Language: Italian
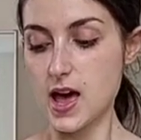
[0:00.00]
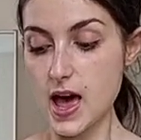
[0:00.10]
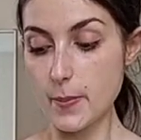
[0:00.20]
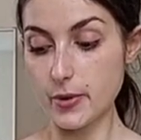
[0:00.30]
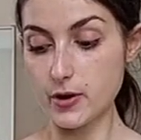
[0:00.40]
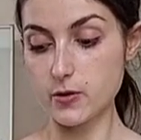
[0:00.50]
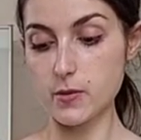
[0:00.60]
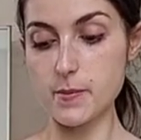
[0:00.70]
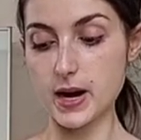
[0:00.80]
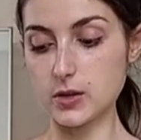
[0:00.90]
E poi ho
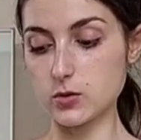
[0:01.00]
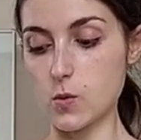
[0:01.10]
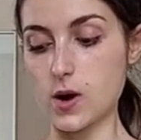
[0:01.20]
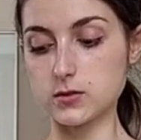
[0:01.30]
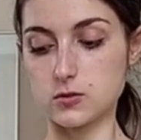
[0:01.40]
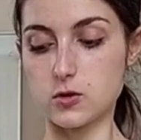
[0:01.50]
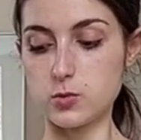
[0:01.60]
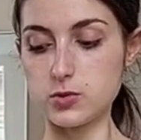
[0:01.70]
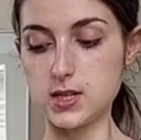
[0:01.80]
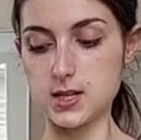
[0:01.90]
comprato quattro
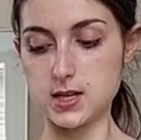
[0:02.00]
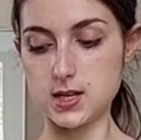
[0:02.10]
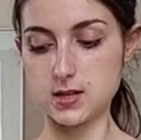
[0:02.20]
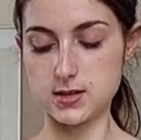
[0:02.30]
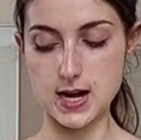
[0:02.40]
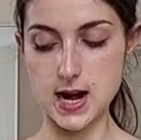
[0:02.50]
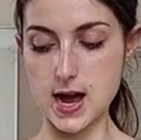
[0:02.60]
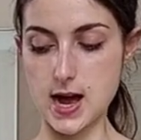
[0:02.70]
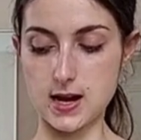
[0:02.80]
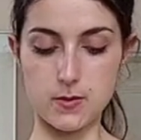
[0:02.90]
budini della
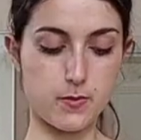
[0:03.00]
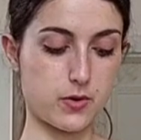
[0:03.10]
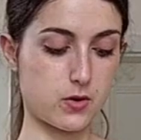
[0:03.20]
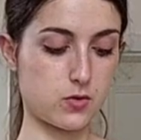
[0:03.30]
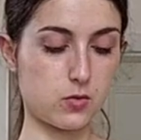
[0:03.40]
Alpro,